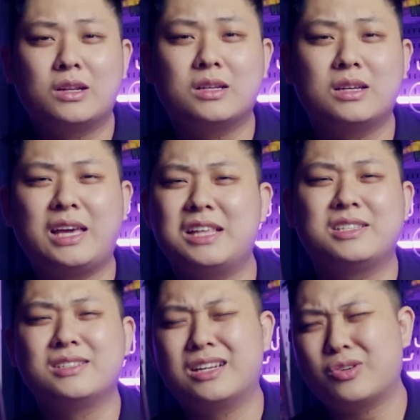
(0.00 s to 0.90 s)
ờ, nghe
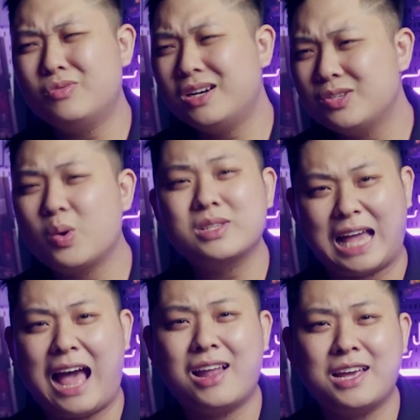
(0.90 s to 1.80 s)
chừng là cũng hơi xuống
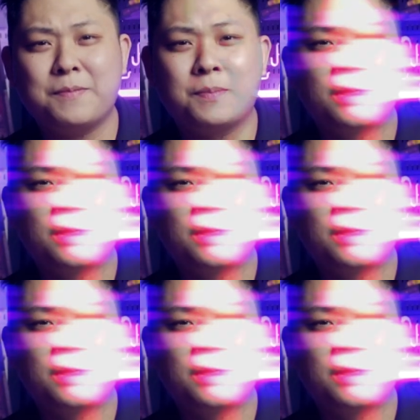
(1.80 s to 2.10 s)
giá đấy